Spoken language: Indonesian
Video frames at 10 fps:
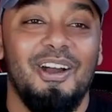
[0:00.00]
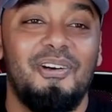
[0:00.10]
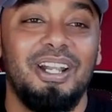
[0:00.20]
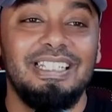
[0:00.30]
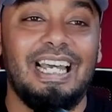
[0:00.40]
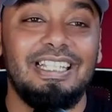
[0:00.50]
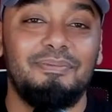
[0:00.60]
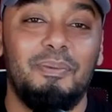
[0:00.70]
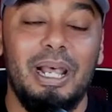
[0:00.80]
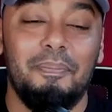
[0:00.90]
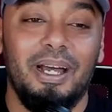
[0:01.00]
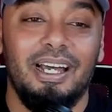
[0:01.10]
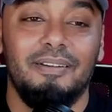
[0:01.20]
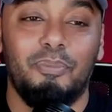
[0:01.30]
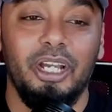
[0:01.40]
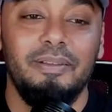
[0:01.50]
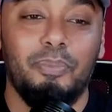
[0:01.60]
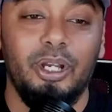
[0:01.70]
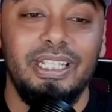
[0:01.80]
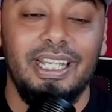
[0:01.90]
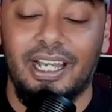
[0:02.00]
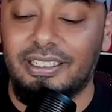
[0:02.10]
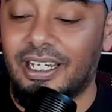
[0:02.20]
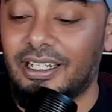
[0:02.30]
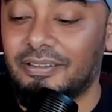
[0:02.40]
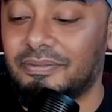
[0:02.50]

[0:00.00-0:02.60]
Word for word: gue udah catat beberapa poin-poinnya aja.